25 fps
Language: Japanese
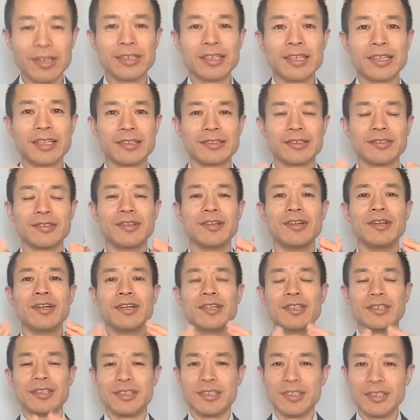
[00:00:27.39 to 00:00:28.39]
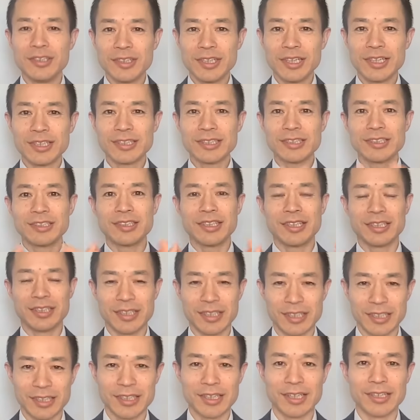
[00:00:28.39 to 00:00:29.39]
ただ、その周波数が
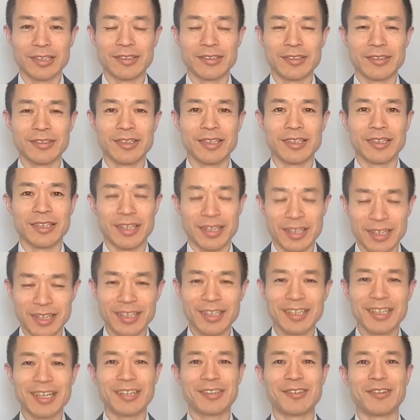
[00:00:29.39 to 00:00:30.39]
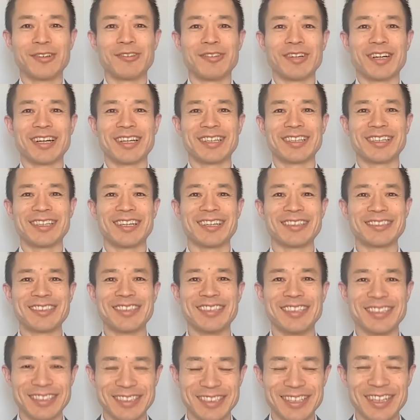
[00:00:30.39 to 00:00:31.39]
何かっていうのがなかなか分かってなく
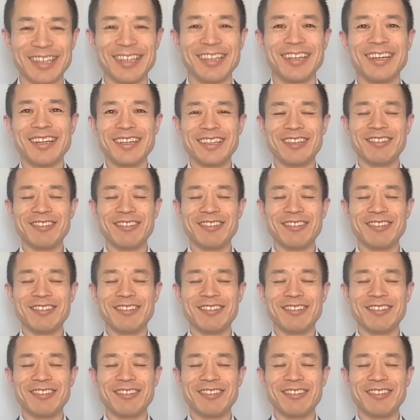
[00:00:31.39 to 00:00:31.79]
てですね、